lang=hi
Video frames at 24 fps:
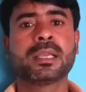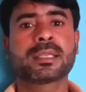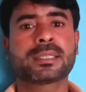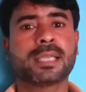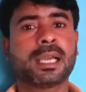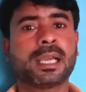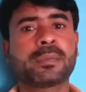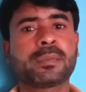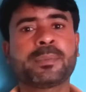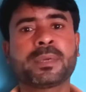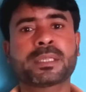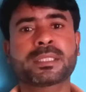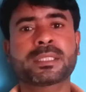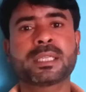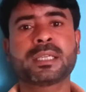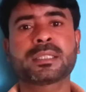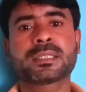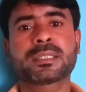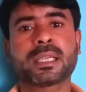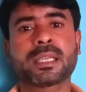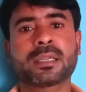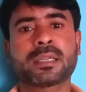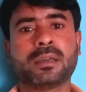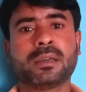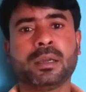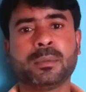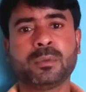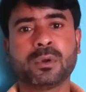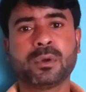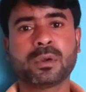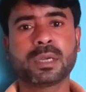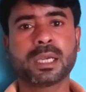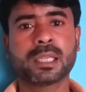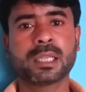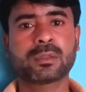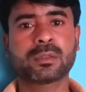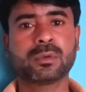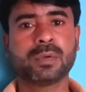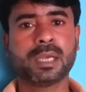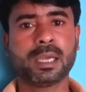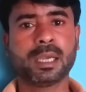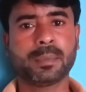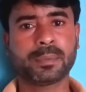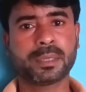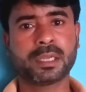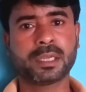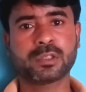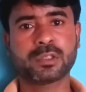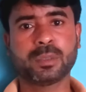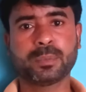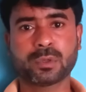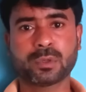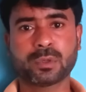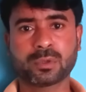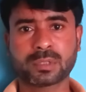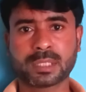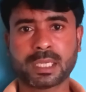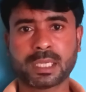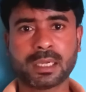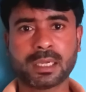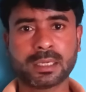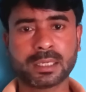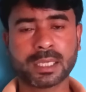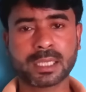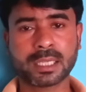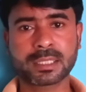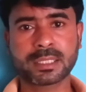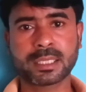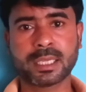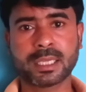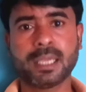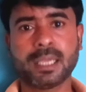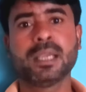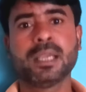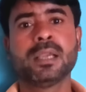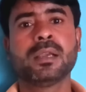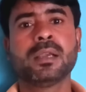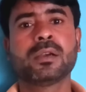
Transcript: साठ परसेंट से कम होगा तो आपका जो प्रोत्साहन राशि है